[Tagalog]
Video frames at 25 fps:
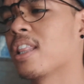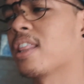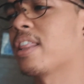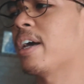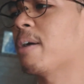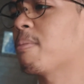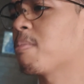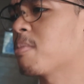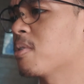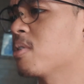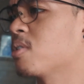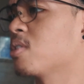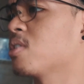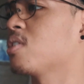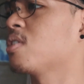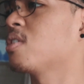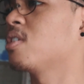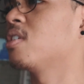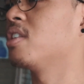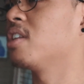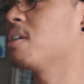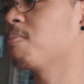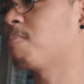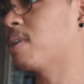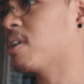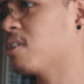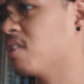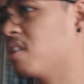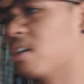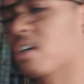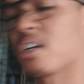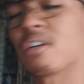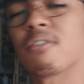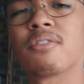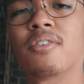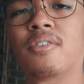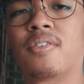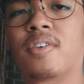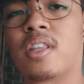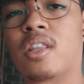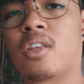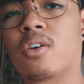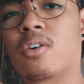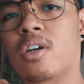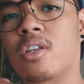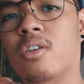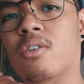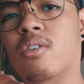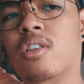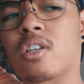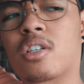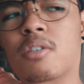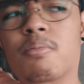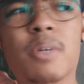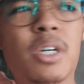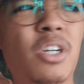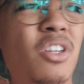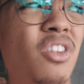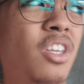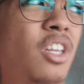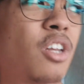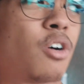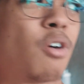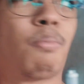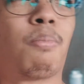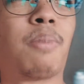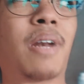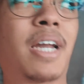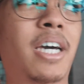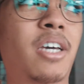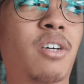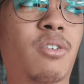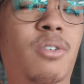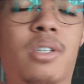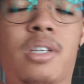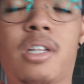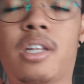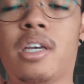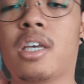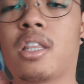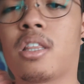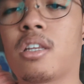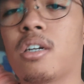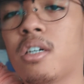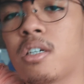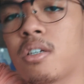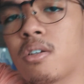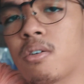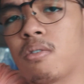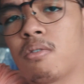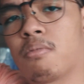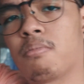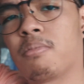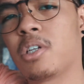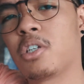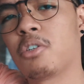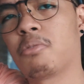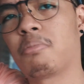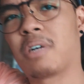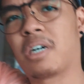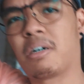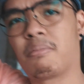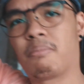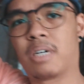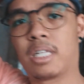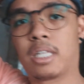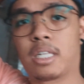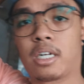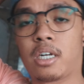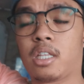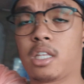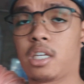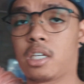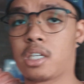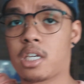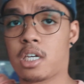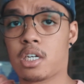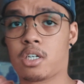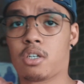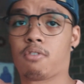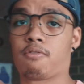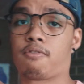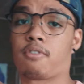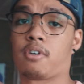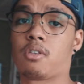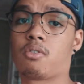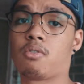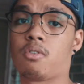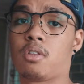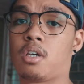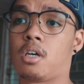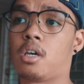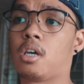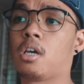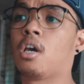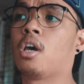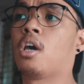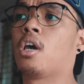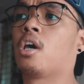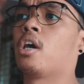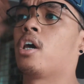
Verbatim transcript: Tapos, hindi, pero di ko na nabivideoan yun. Tapos meron din ako plyos later. So, medyo mabang training session for today.